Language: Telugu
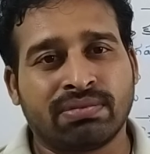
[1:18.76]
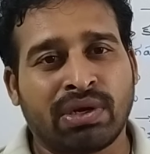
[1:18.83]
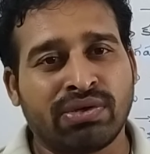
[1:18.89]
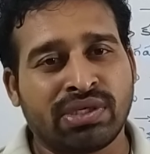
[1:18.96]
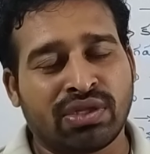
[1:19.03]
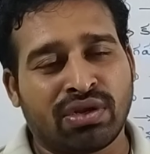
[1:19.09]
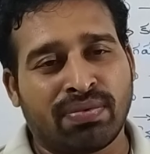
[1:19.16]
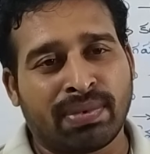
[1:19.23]

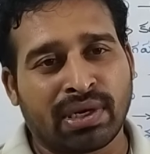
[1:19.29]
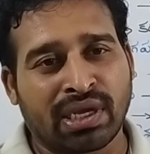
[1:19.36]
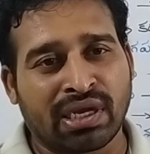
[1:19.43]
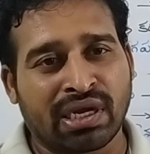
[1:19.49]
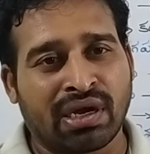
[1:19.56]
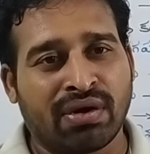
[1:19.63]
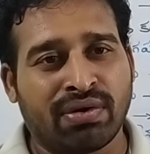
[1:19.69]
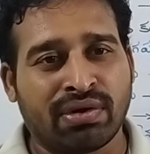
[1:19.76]
భవిష్యత్తులో మనకి
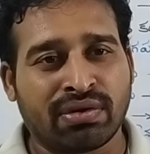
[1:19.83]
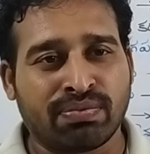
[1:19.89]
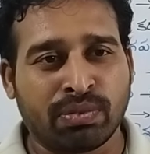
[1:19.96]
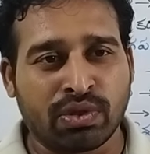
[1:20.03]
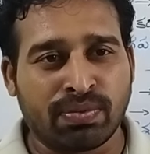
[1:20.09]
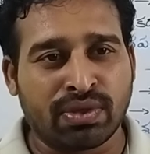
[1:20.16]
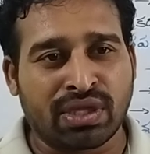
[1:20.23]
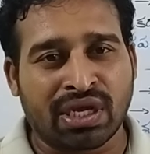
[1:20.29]
ఇంకా
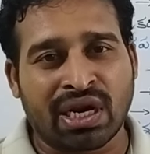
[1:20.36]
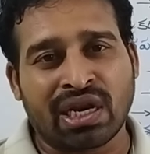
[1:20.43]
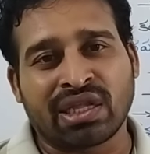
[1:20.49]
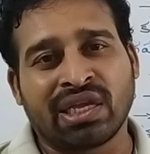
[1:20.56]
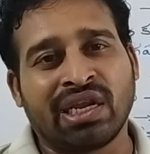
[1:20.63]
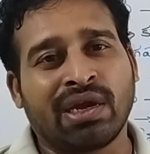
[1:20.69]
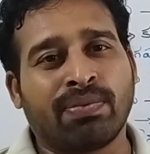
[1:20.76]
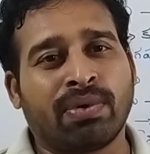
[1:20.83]
ముందు ముందు
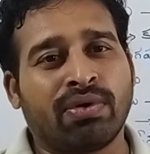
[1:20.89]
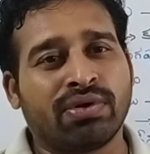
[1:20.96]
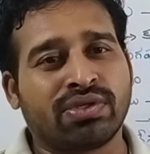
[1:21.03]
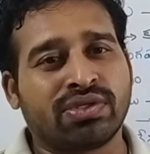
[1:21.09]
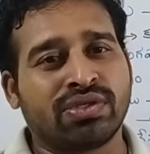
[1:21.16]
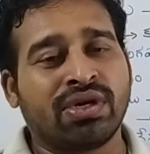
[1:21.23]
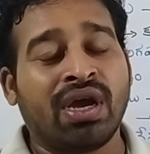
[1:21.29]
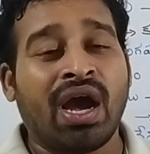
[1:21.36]
తరాలకు
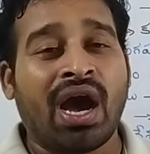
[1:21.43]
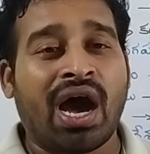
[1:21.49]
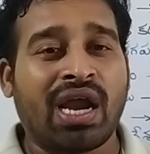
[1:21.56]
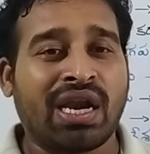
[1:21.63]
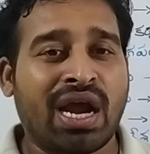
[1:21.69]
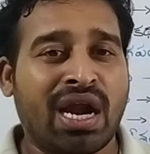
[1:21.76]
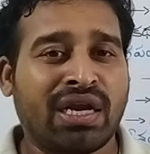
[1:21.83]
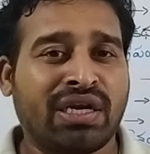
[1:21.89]
తెలియకపోవచ్చు
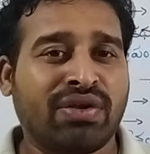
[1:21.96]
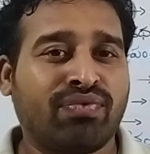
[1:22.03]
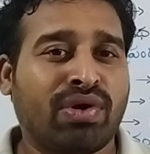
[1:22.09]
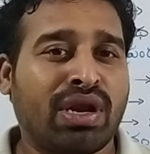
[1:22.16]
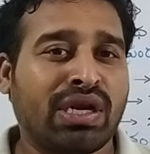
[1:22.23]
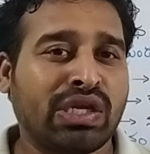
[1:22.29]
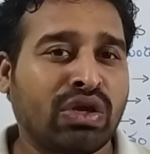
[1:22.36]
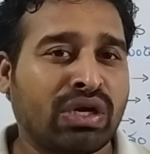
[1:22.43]
అలాంటి
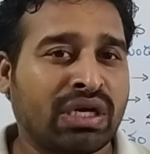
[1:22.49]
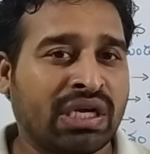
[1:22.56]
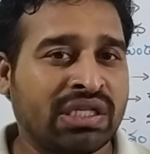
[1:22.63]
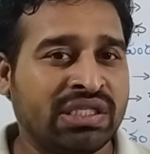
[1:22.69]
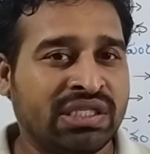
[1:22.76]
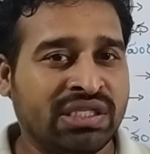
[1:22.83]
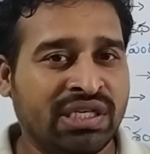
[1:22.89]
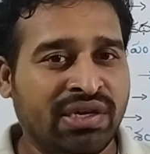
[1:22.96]
వాళ్ళ యొక్క
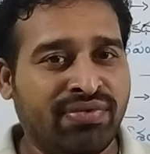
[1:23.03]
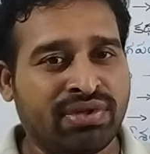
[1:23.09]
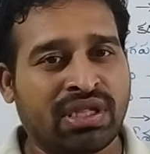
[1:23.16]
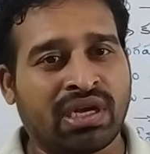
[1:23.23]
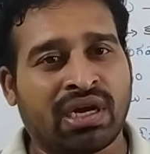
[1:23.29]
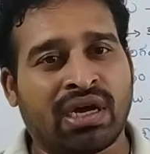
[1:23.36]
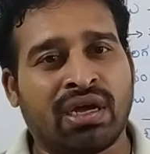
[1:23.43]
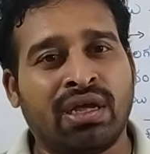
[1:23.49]

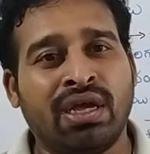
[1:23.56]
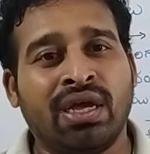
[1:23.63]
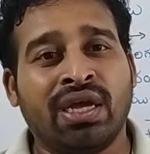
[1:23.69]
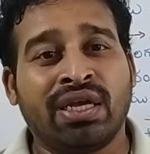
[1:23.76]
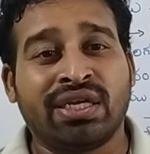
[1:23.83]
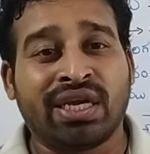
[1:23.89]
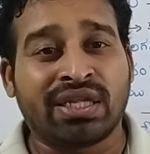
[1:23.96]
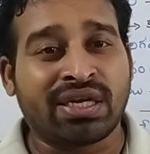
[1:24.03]
జీవిత
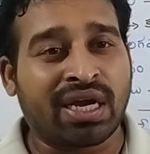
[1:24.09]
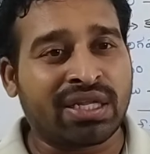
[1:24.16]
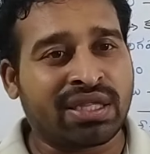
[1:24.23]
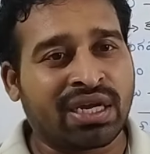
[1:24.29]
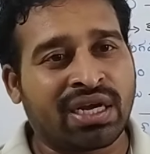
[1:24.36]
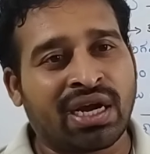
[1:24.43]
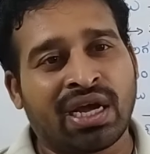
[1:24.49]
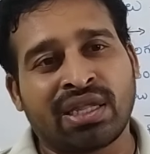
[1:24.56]

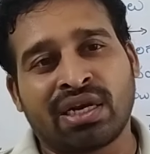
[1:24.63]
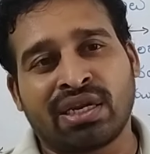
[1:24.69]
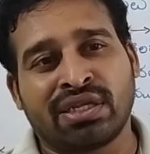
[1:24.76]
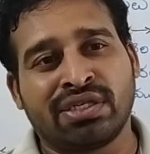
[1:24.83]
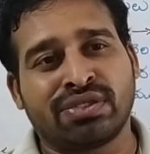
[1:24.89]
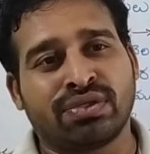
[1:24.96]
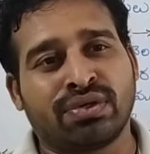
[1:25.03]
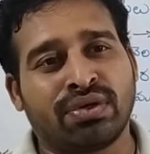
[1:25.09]
యథార్థ గాథలను
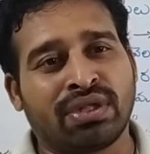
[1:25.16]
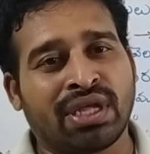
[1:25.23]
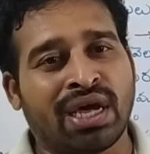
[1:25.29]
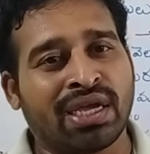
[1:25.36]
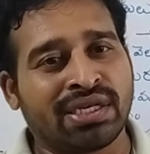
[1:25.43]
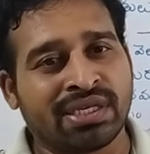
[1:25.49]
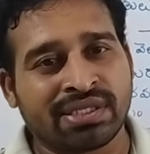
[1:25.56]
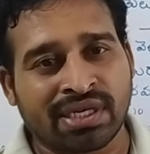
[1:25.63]
తీసుకొని
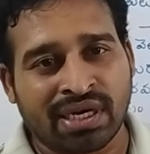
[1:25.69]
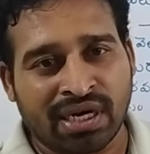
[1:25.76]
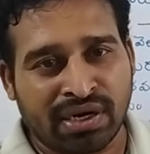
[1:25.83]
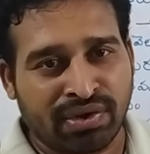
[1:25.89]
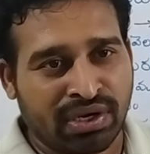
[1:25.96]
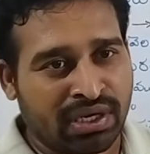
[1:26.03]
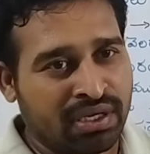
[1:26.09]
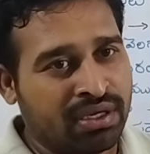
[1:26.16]
తయారు
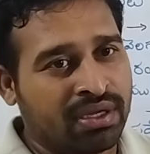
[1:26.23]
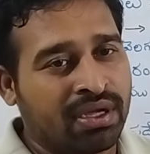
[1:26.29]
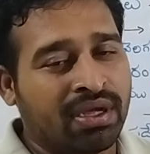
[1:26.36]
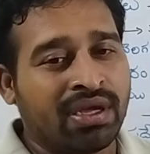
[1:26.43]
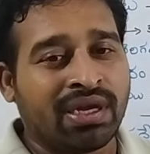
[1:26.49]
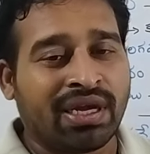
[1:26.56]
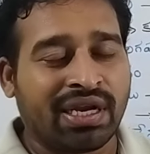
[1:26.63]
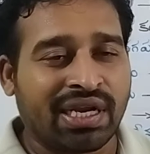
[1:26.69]
చేశారండి వీటిని
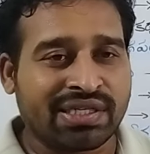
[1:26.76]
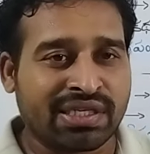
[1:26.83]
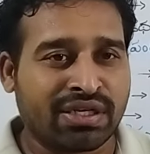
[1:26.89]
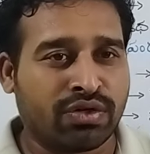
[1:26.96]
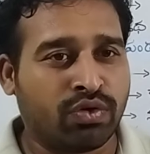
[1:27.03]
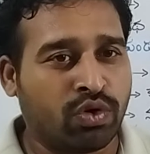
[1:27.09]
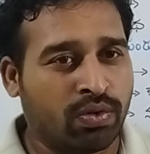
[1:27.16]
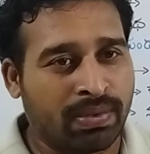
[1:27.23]
ఈ
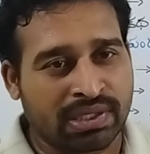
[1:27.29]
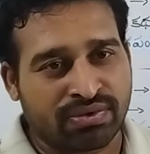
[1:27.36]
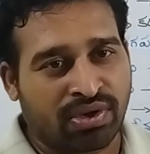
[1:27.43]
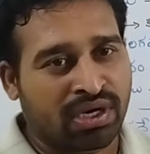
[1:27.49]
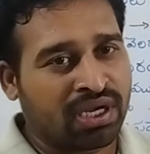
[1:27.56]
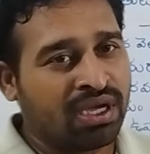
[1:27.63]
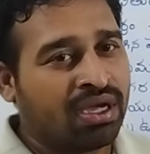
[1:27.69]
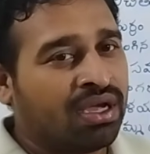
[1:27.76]
లెసన్ డూడు
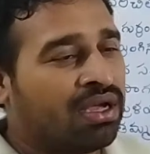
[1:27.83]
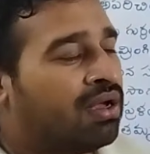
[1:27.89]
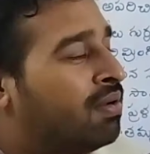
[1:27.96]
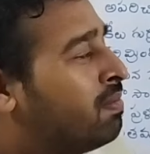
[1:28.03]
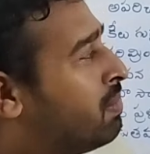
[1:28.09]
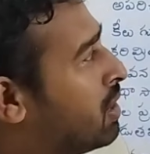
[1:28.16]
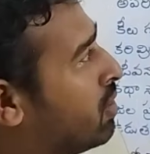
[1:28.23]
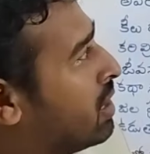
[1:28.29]
బస్వాన్ని
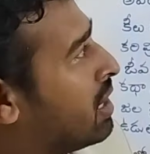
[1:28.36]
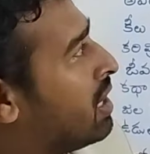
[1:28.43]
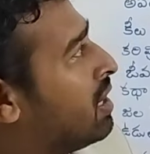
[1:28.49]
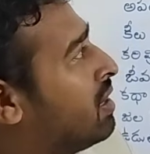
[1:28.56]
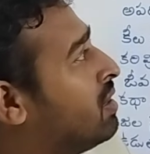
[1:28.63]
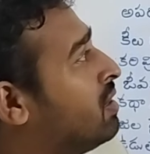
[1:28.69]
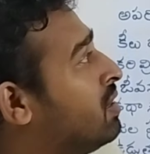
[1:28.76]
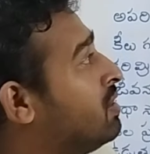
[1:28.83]
మనం ఇక
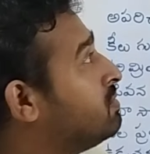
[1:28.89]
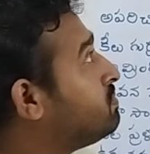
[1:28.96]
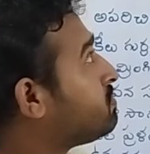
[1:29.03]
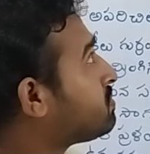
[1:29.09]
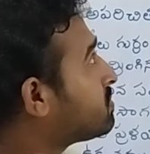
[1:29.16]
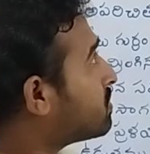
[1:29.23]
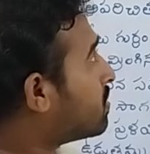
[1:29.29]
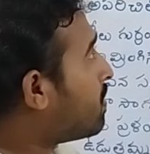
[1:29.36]

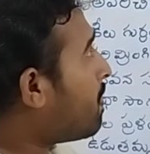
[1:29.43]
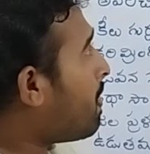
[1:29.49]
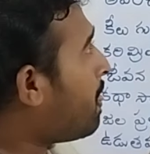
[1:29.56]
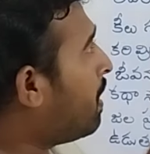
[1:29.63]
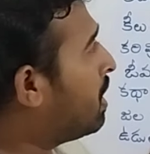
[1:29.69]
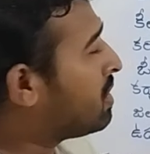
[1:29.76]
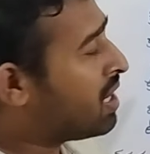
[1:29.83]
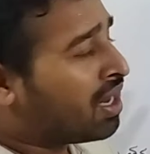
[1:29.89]

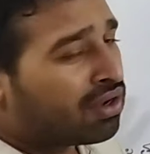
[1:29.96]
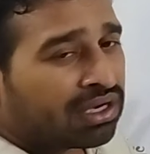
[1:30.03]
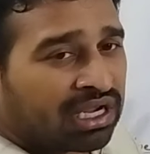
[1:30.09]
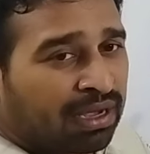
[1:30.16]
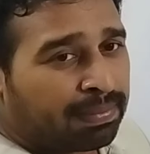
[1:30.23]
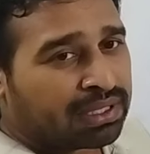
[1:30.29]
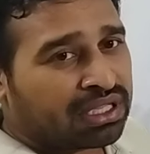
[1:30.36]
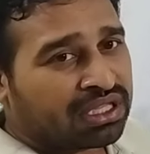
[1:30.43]
దాని యొక్క
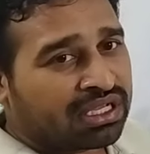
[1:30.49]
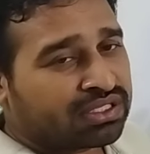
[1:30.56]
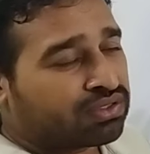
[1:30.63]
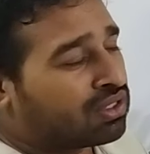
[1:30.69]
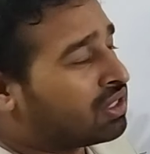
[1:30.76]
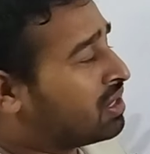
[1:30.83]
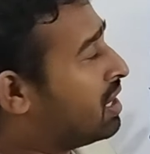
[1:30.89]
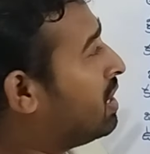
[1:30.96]
నేపథ్యం
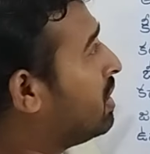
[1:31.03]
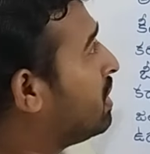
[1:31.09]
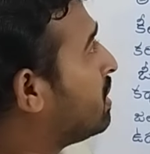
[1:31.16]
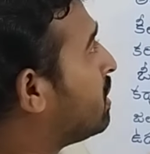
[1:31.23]
తెలుసుకున్నాం కదా